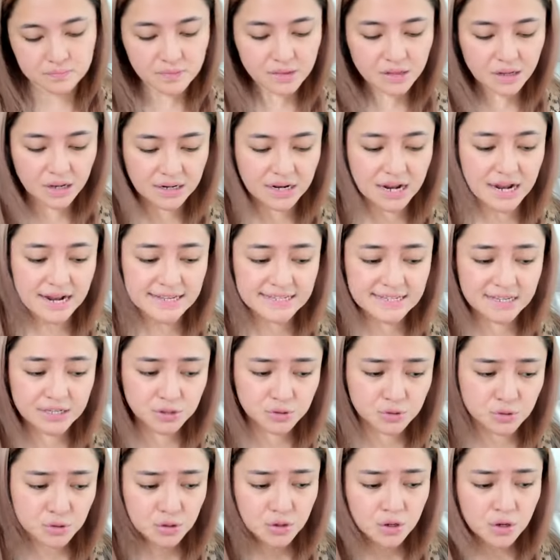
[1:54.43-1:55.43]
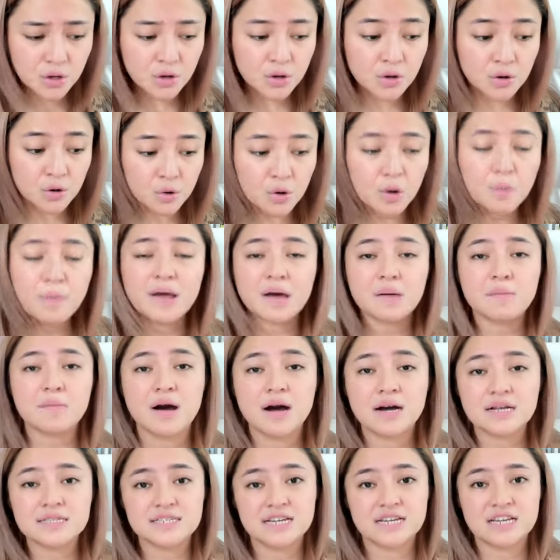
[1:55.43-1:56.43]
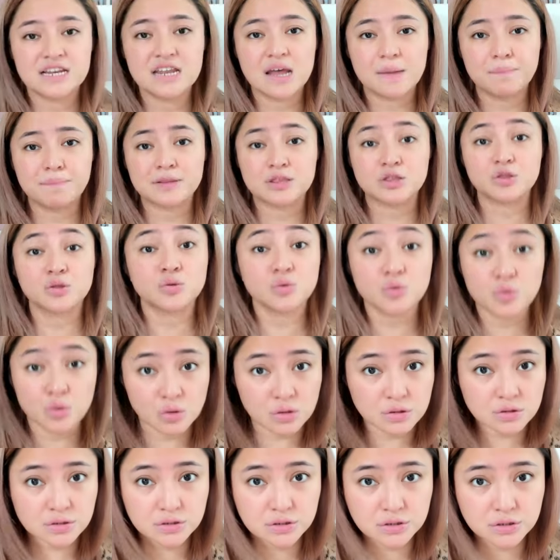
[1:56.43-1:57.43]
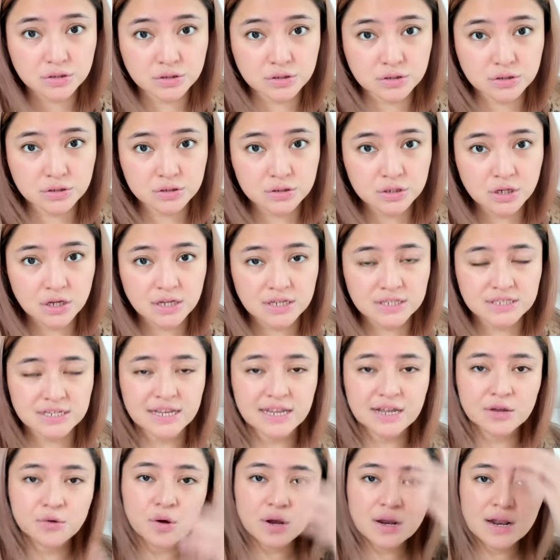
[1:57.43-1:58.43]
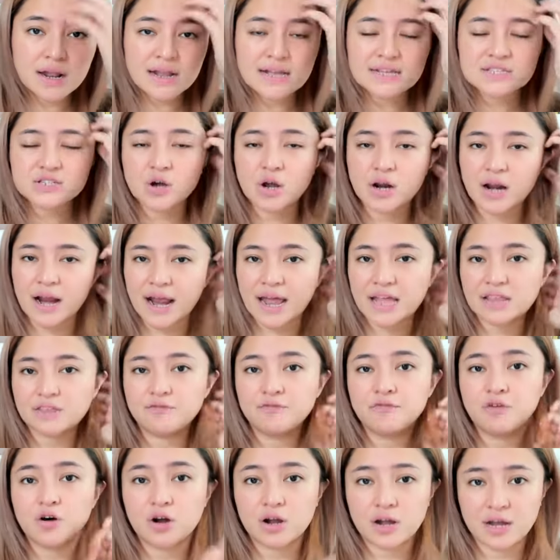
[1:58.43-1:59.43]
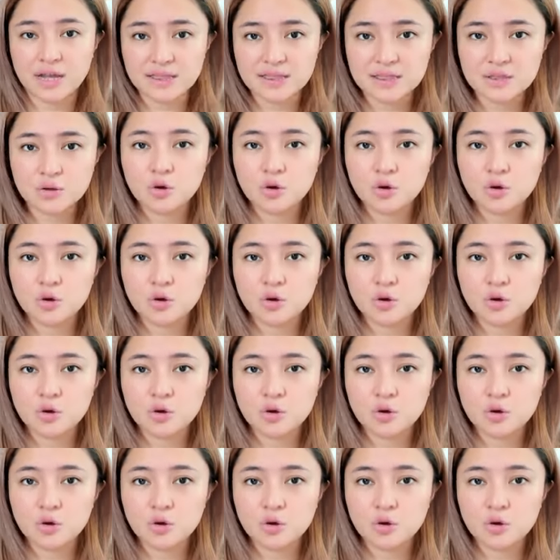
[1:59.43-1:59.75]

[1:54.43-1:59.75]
Dan di situ gue banyak banget jadi dapet tools. Jadi gue adalah seorang advocate, gue